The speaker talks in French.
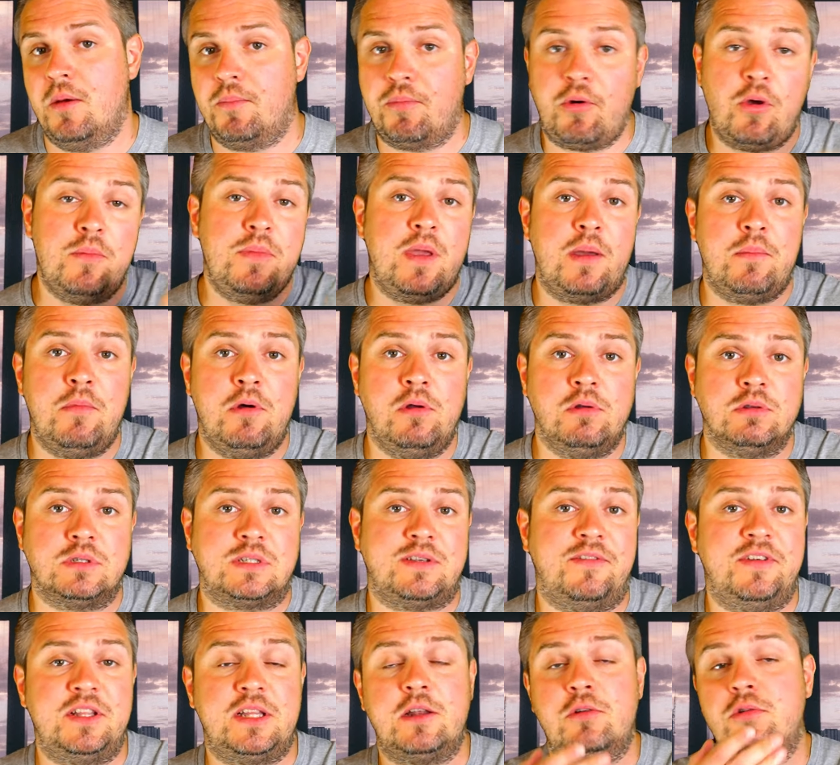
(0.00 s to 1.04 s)
Premièrement,
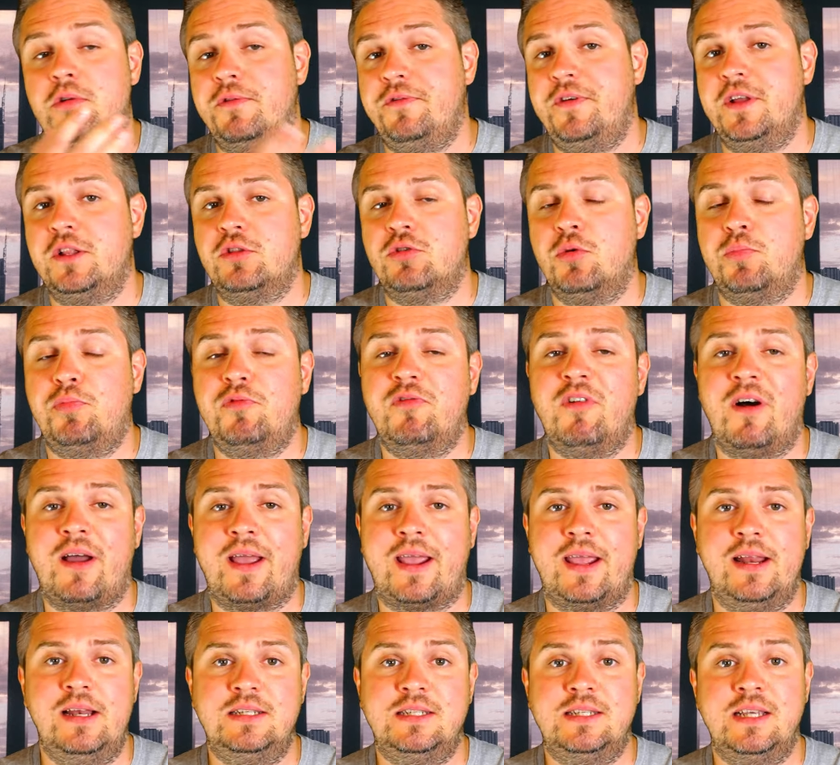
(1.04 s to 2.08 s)
ça va être le fait de pouvoir
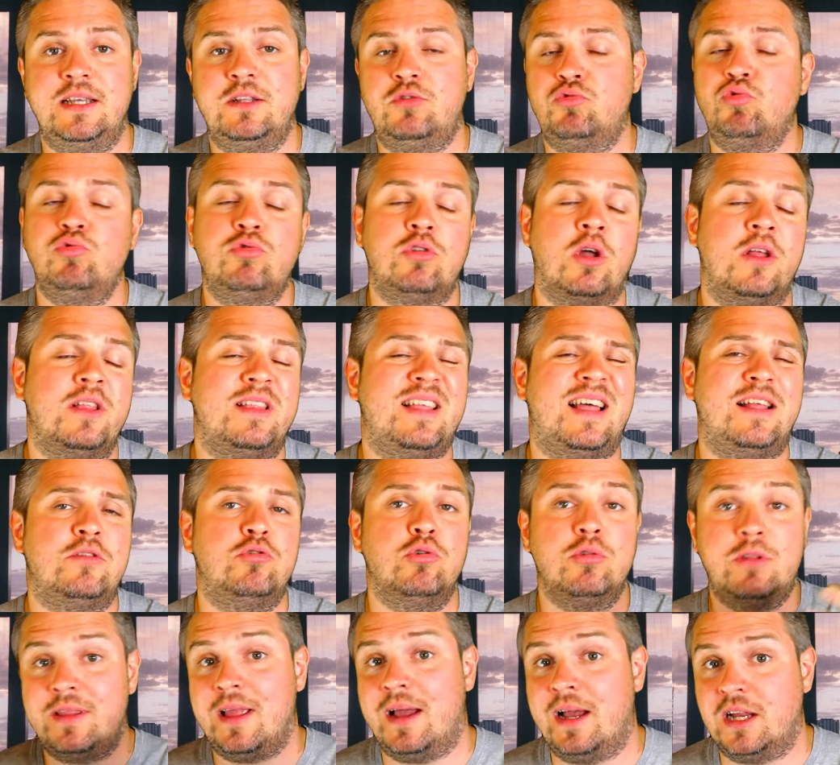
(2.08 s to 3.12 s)
réaliser tout un tas
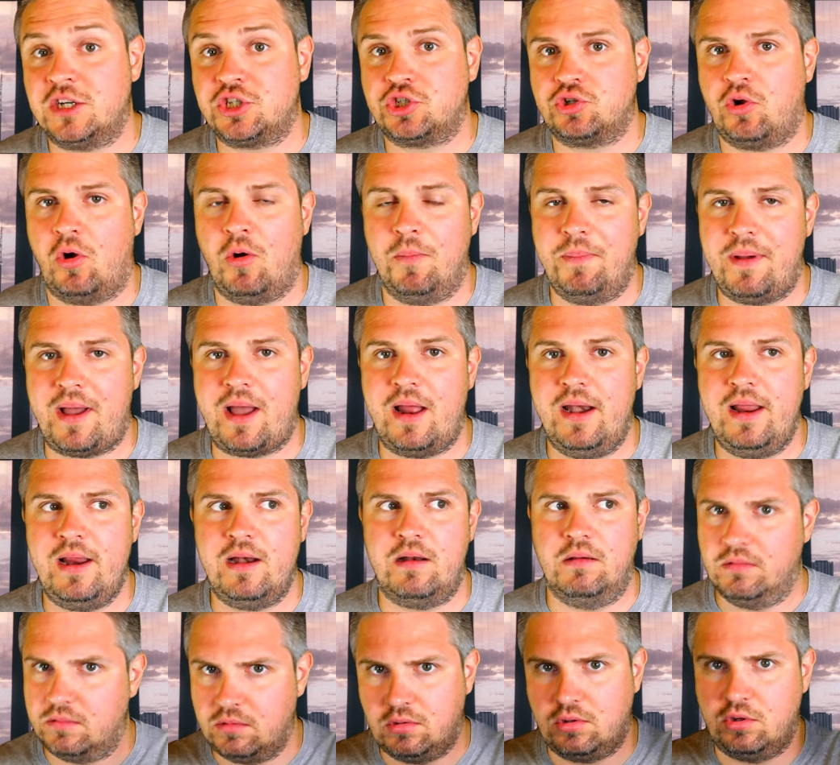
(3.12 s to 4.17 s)
de tâches en
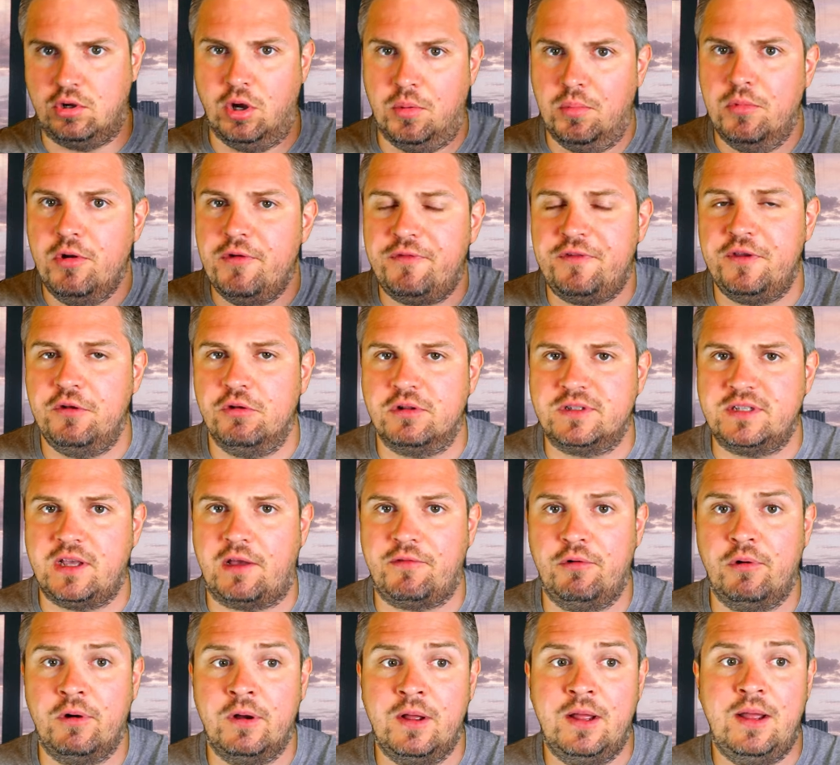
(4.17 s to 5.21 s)
parallèle, comme le fait notre
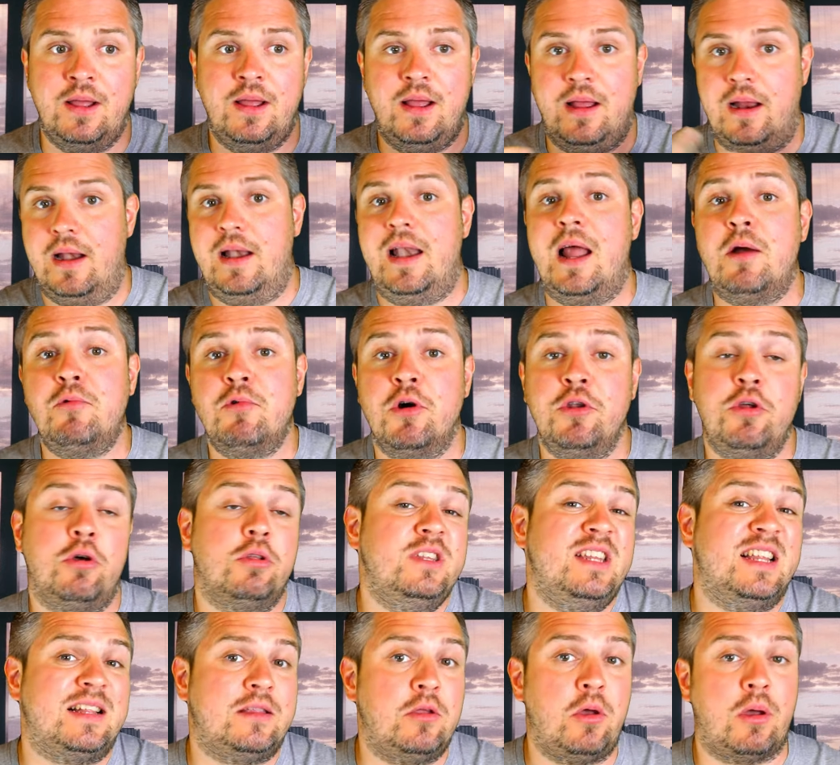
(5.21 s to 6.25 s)
cerveau, là où un
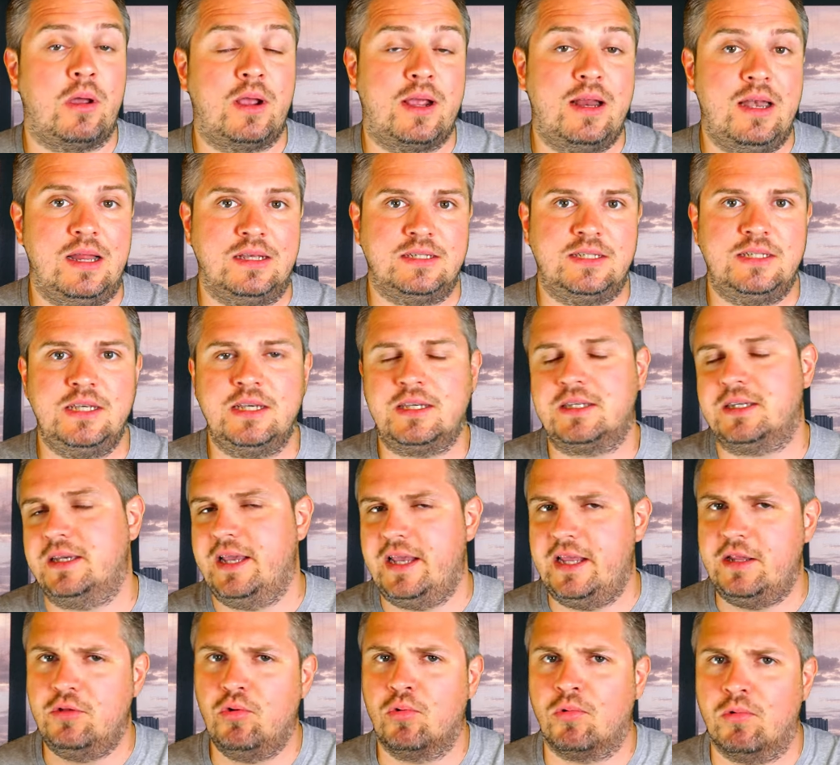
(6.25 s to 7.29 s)
ordinateur classique,
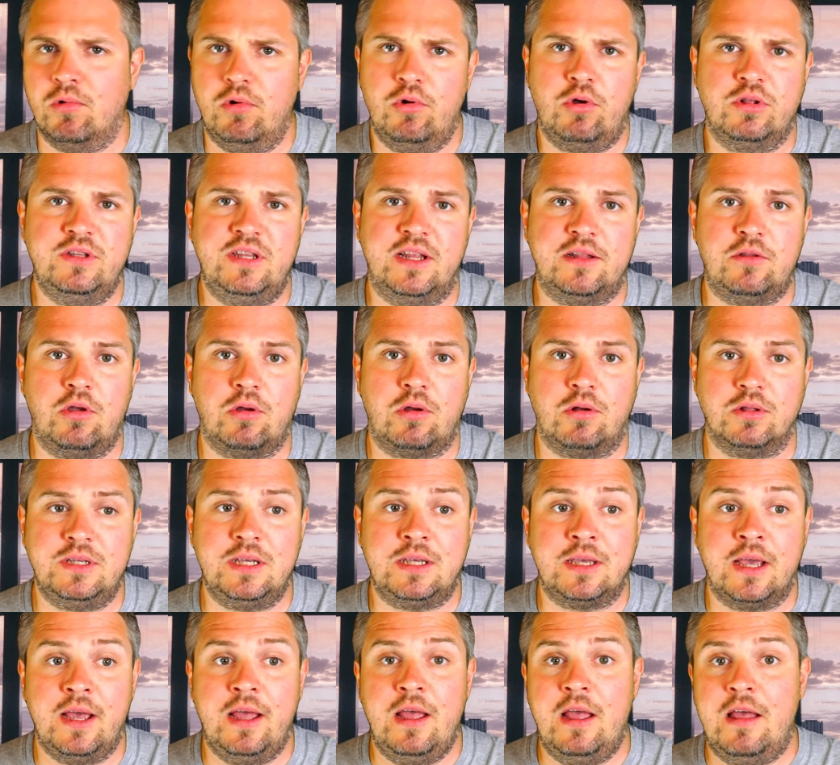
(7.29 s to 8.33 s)
et dont l'ordinateur
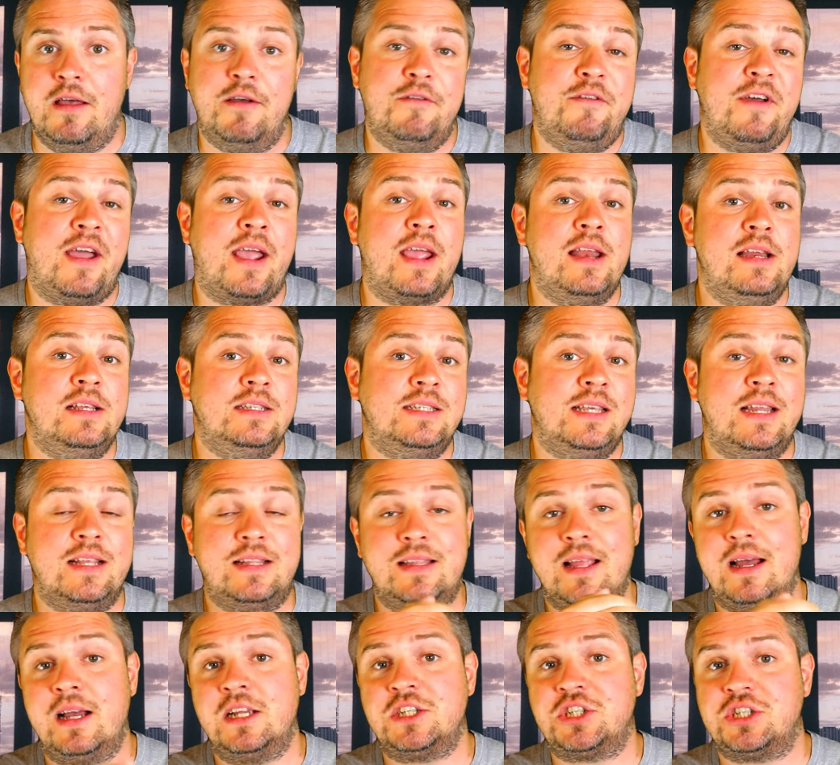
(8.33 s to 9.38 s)
quantique, va réaliser
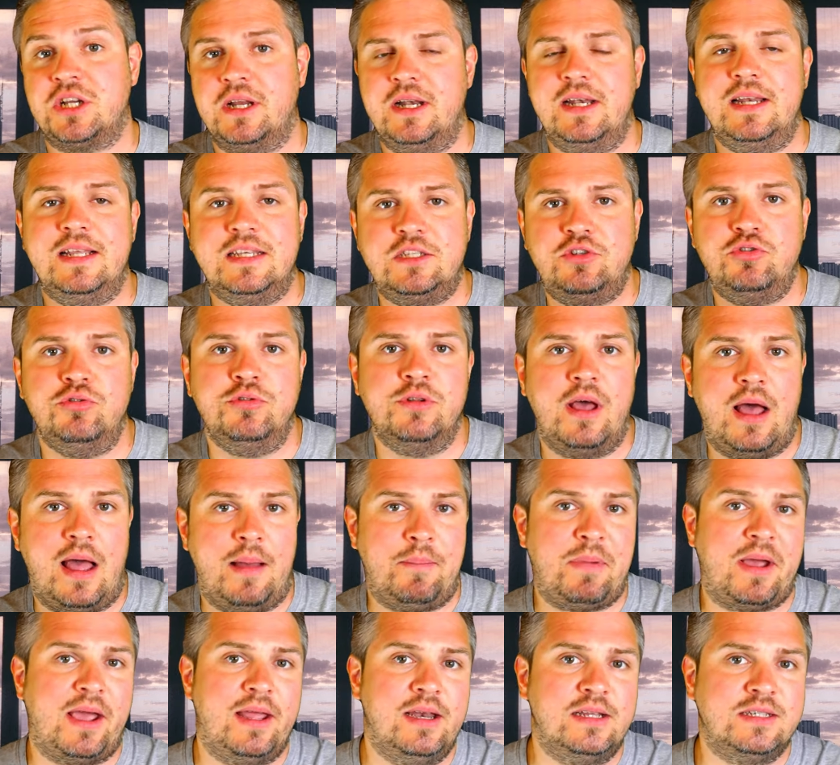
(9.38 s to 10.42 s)
les tâches les unes
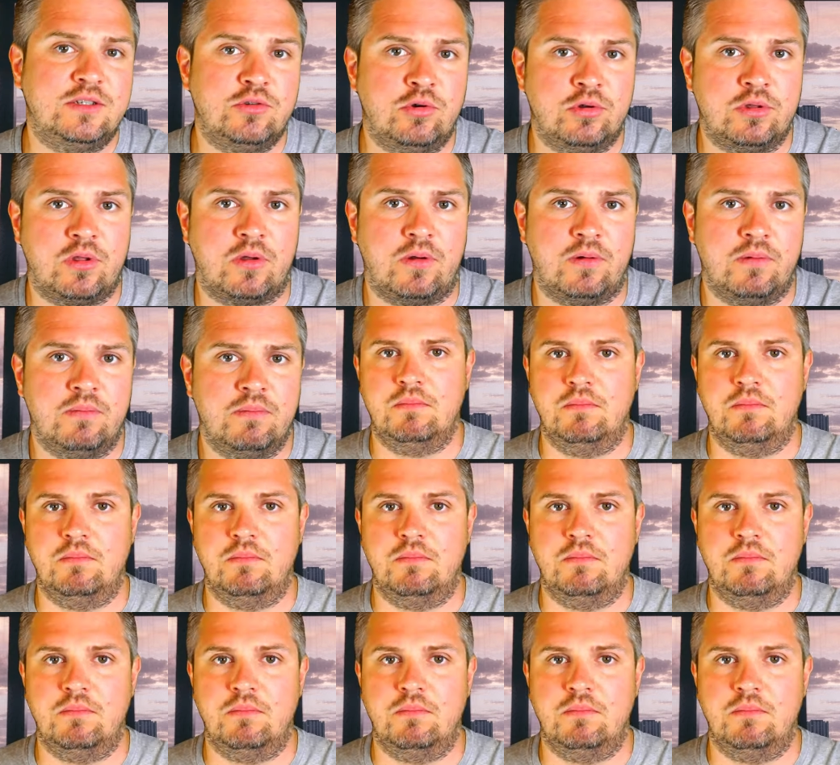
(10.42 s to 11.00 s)
après les autres.